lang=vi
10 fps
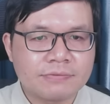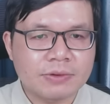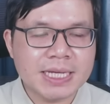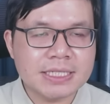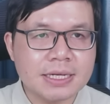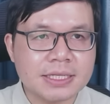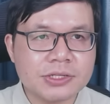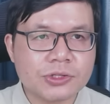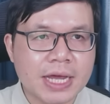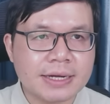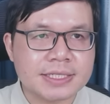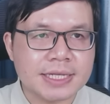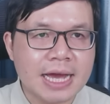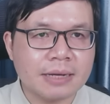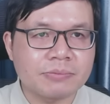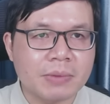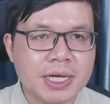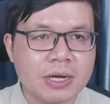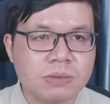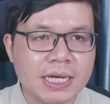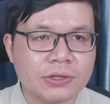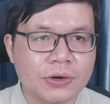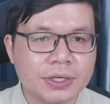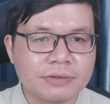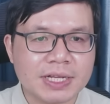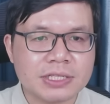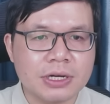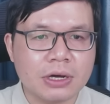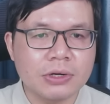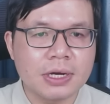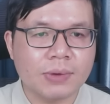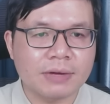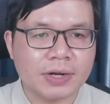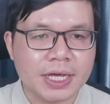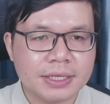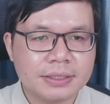Và bây giờ thì Israel chỉ đang mới không kích thôi và chưa có đưa quân vào đây.